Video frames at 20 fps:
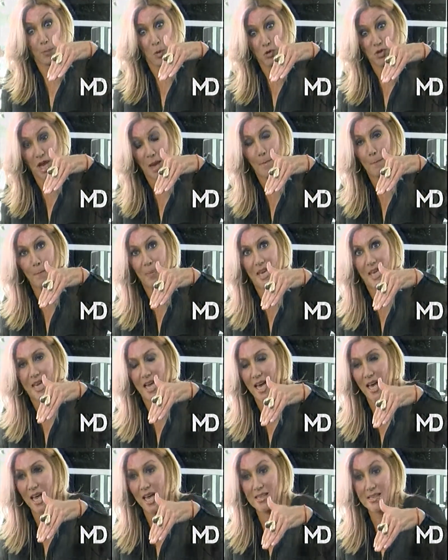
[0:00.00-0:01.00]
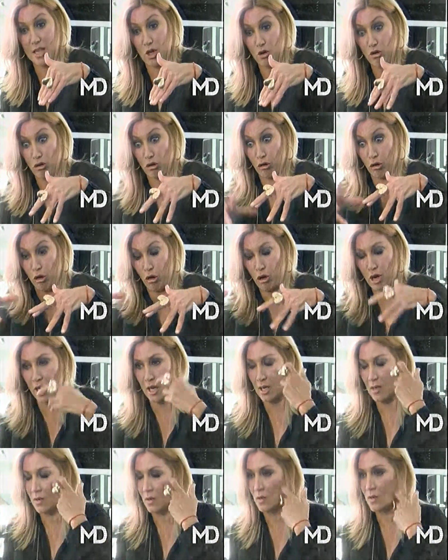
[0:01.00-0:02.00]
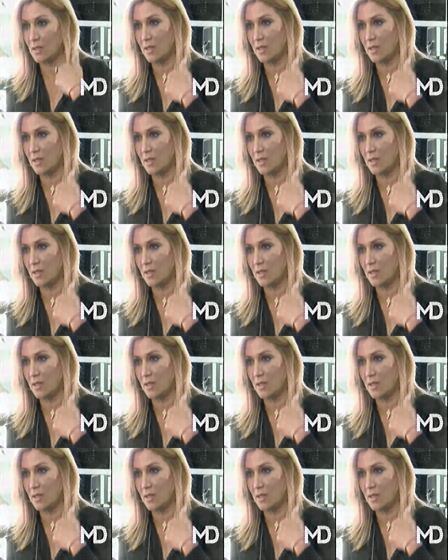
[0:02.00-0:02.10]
cosas empinadas, así con rocas. Es